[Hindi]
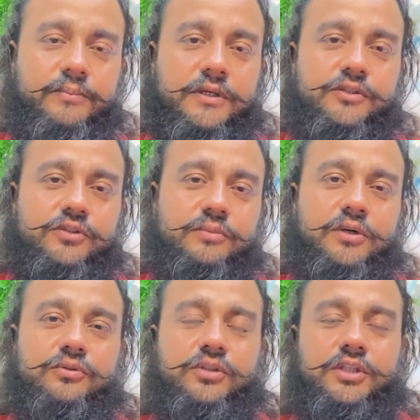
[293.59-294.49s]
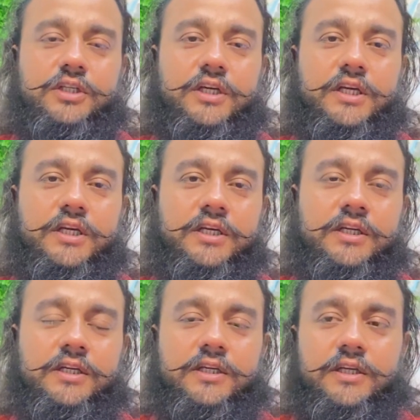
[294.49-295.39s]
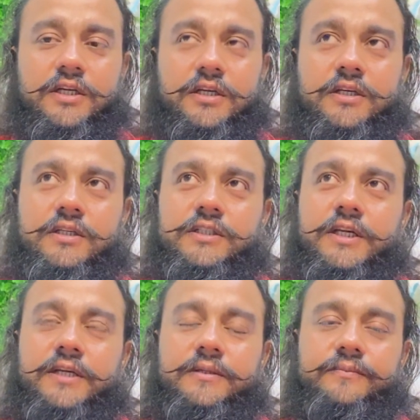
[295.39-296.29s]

पंच भौतिक है ये